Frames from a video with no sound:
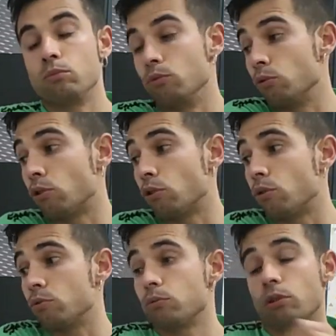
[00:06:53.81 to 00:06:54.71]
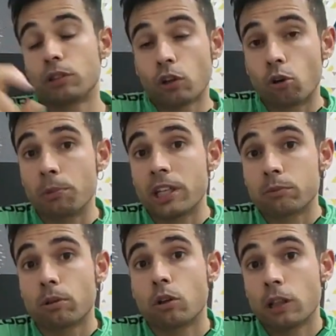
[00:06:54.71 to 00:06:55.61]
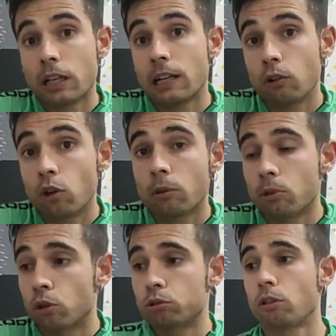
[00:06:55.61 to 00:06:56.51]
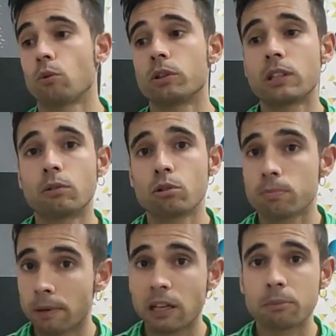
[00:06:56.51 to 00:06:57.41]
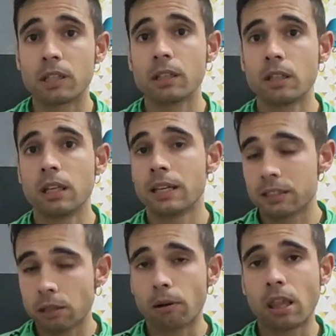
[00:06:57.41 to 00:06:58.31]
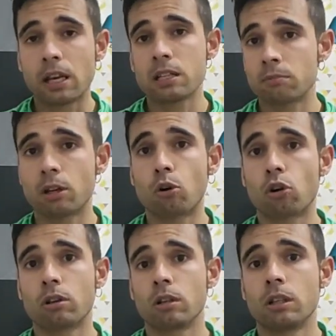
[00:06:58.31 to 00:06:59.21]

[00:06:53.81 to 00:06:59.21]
uno, uno entre comillas bueno, el de Caldón, que me costó 50 euros, para mí esta badana es mejor.